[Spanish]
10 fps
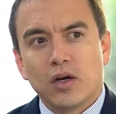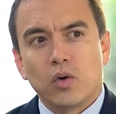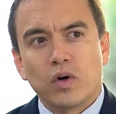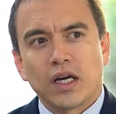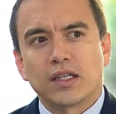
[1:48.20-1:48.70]

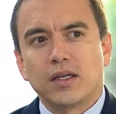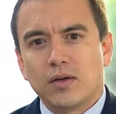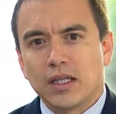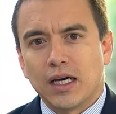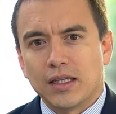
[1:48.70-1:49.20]
una
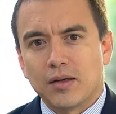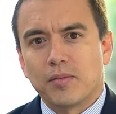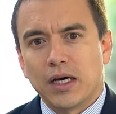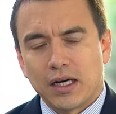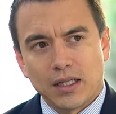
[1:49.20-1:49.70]
actividad
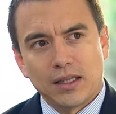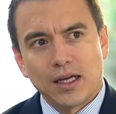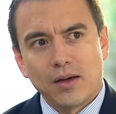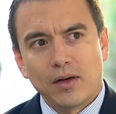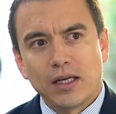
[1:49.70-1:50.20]
más
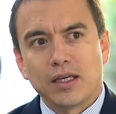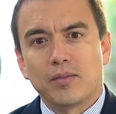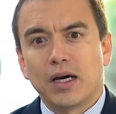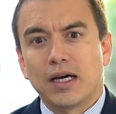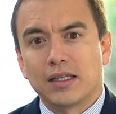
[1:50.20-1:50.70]
rentable y
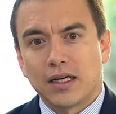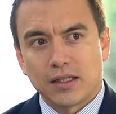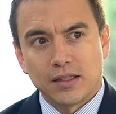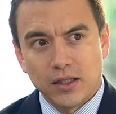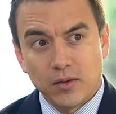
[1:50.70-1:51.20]
más
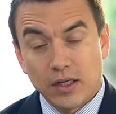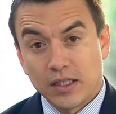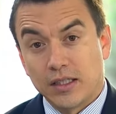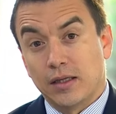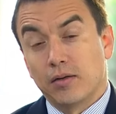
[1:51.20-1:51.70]
atractiva
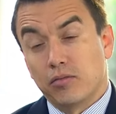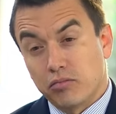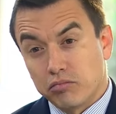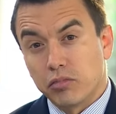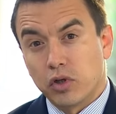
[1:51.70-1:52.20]
y
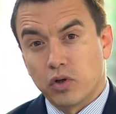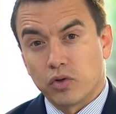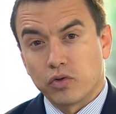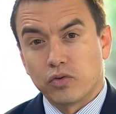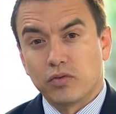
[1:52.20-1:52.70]

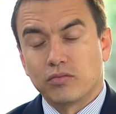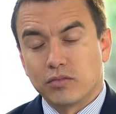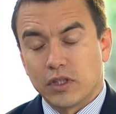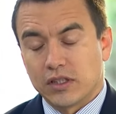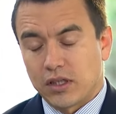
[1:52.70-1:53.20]
los
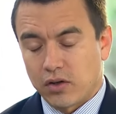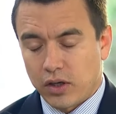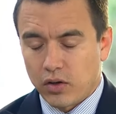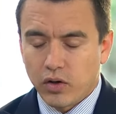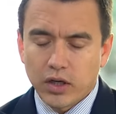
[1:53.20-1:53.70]

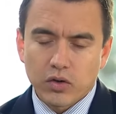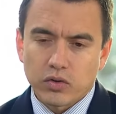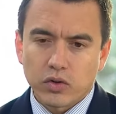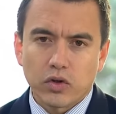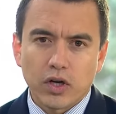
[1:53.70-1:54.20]
desarrolladores y
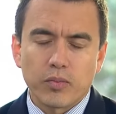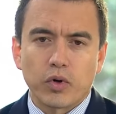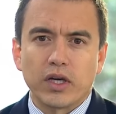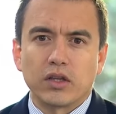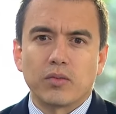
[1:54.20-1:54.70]
constructores
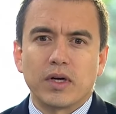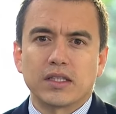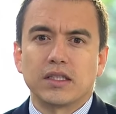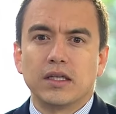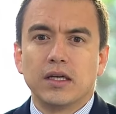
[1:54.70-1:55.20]
pueden
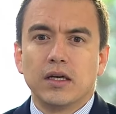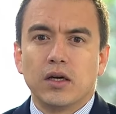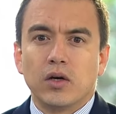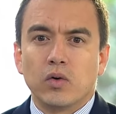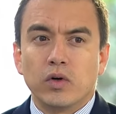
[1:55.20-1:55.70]
tomarse
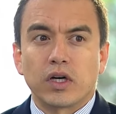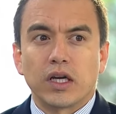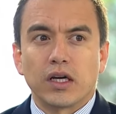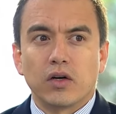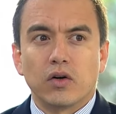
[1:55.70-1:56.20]
un
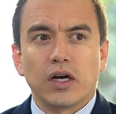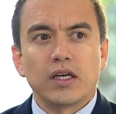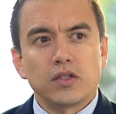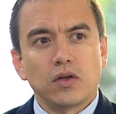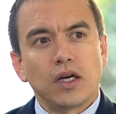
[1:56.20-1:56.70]
riesgo
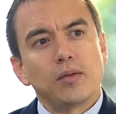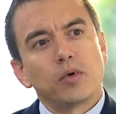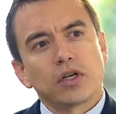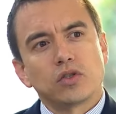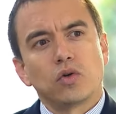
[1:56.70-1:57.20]
adicional
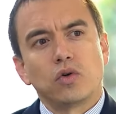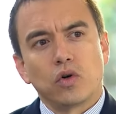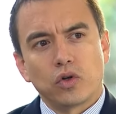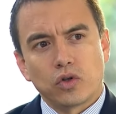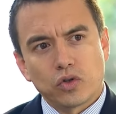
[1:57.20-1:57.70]
porque sus
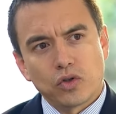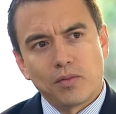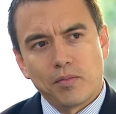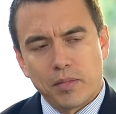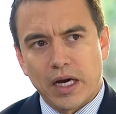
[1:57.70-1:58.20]
costos
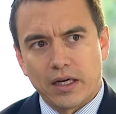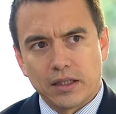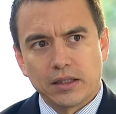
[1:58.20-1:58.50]
bajan.